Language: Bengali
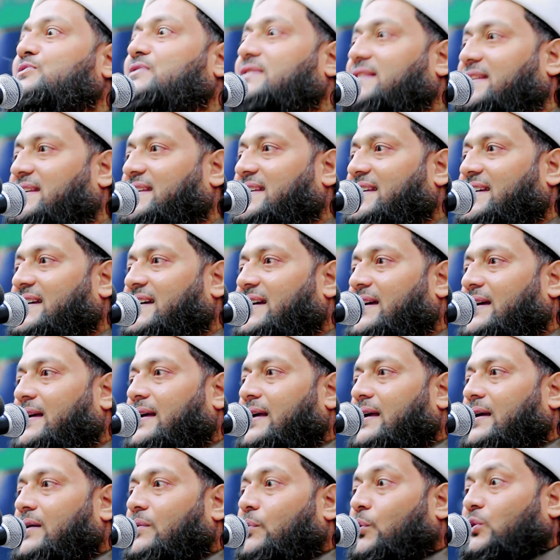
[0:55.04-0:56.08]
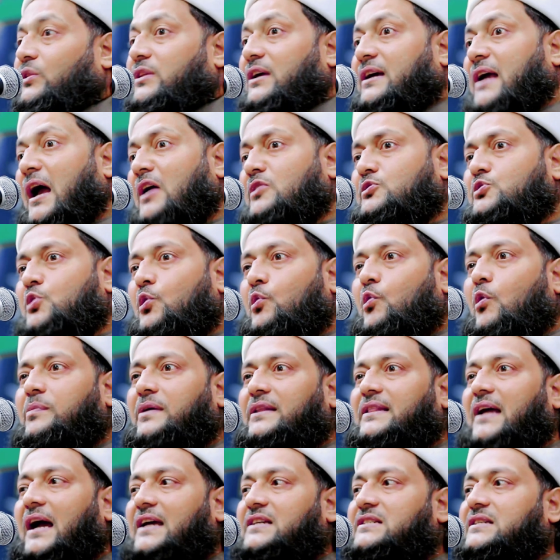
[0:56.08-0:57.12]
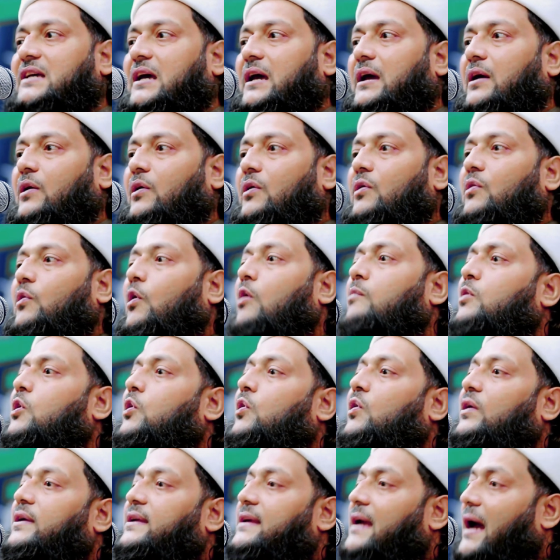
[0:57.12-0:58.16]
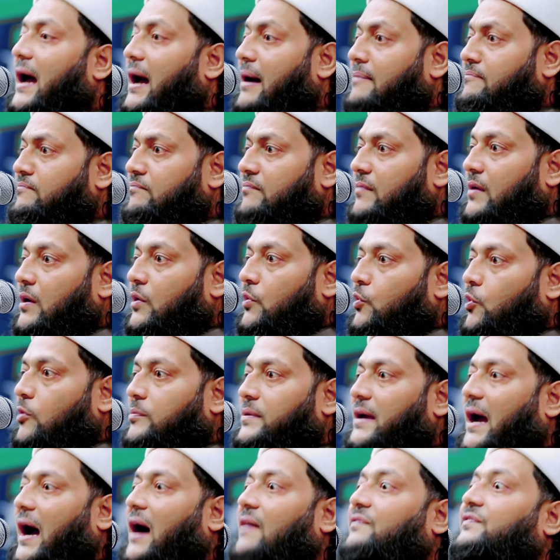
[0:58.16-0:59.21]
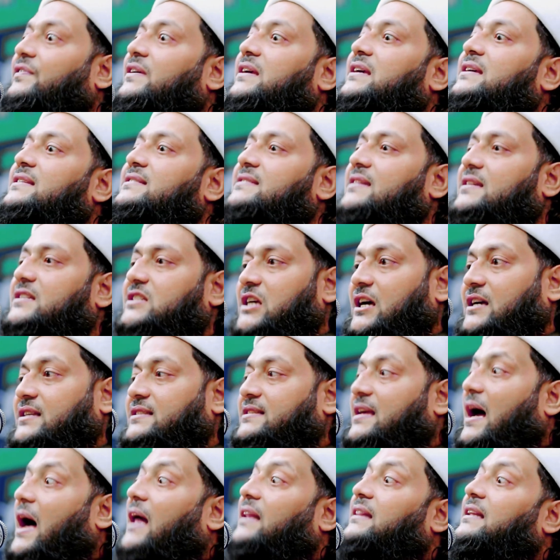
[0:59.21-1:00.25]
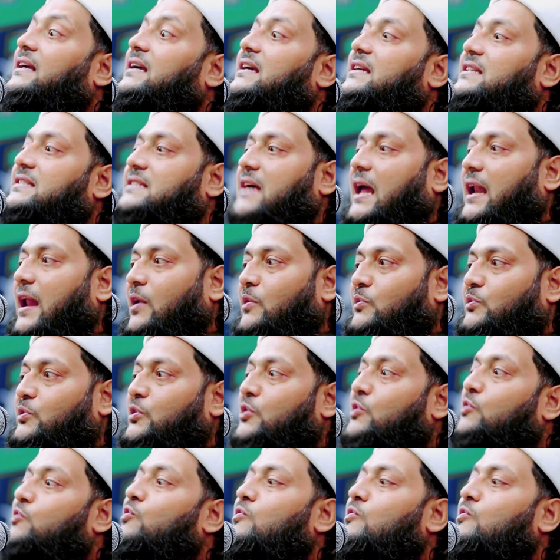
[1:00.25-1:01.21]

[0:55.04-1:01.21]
বুঝি অধিকাংশ কবিতায় সে অমর খৈয়াম কবি হাফিজ শেখ সাদি উদ্দিন